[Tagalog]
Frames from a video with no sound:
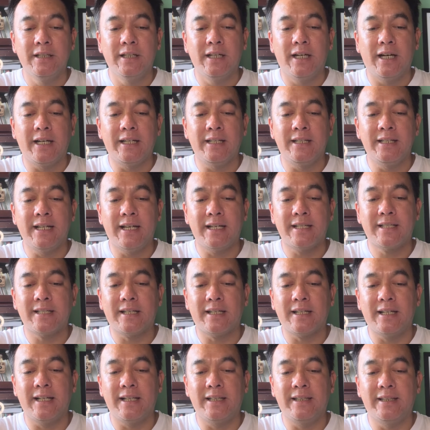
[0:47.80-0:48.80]
ay nasa
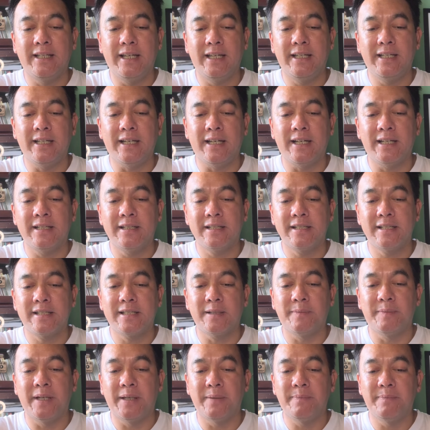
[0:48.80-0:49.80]
Caldea sa
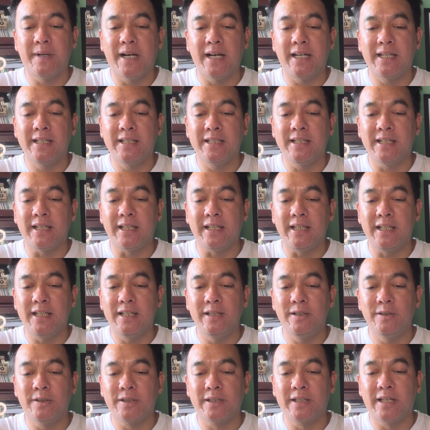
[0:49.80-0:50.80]
baybayin ng
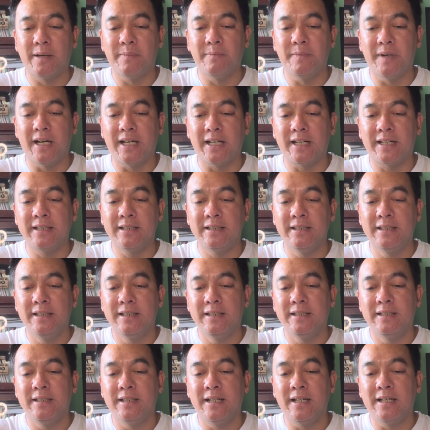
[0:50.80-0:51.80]
Ilog Kebar
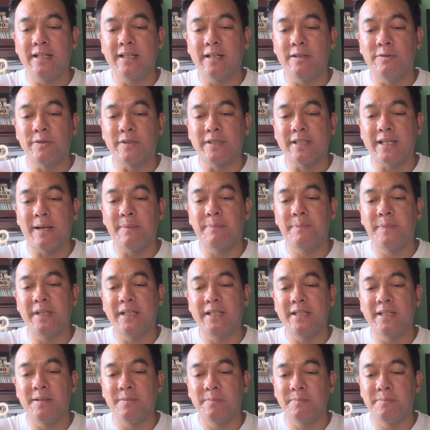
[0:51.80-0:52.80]
nang
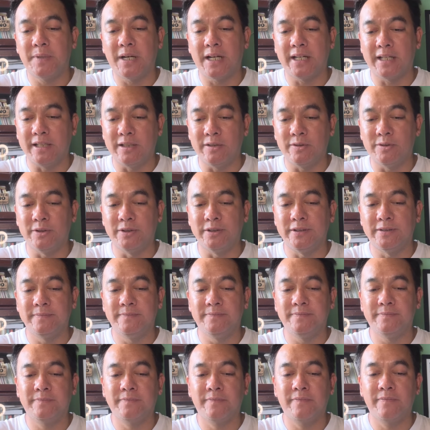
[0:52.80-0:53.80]
kausapin ng Panginoon.
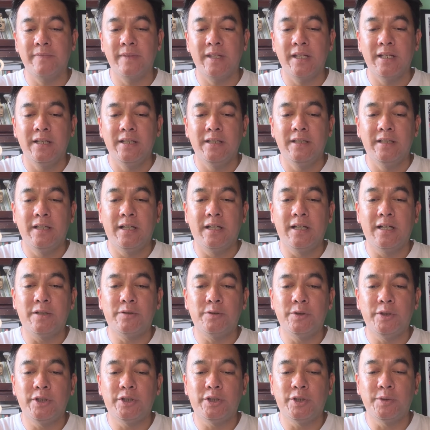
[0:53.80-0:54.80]
Nang
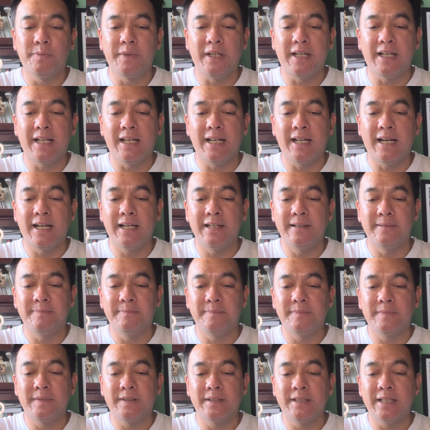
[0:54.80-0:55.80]
ako'y tumingala,
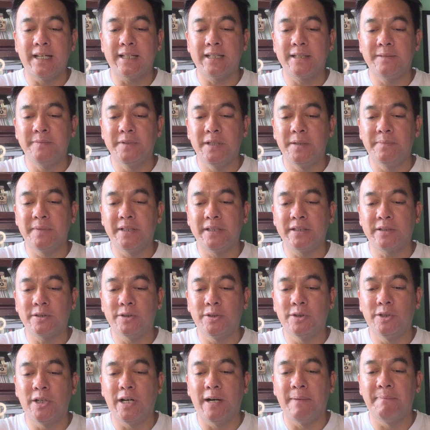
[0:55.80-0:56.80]
naramdaman
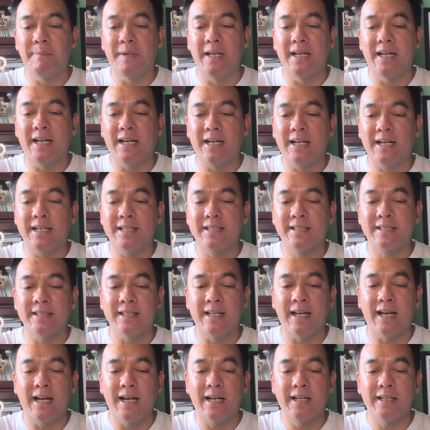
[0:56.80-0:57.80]
ko ang malakas na
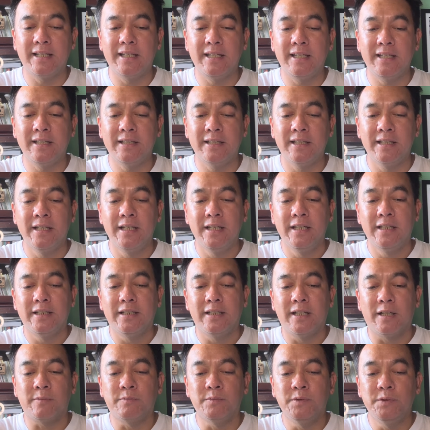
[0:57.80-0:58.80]
hangin
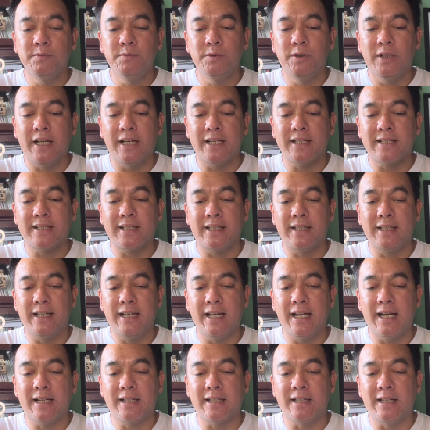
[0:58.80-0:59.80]
nagmumula sa
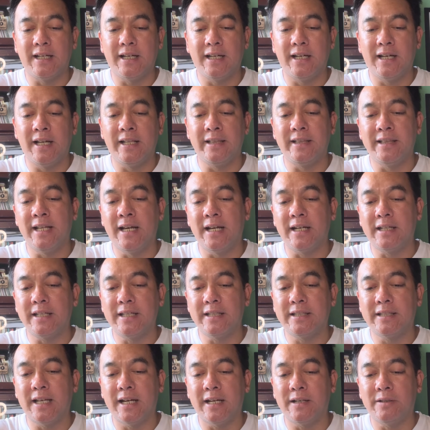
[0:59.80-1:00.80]
hilaga at
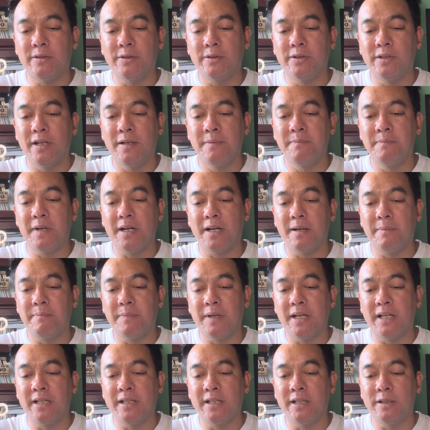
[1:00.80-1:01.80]
nakita ko ang
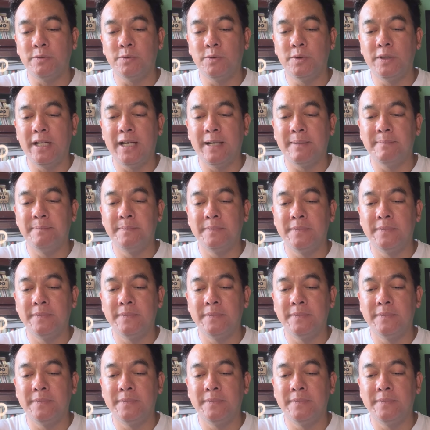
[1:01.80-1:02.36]
makapal na ulap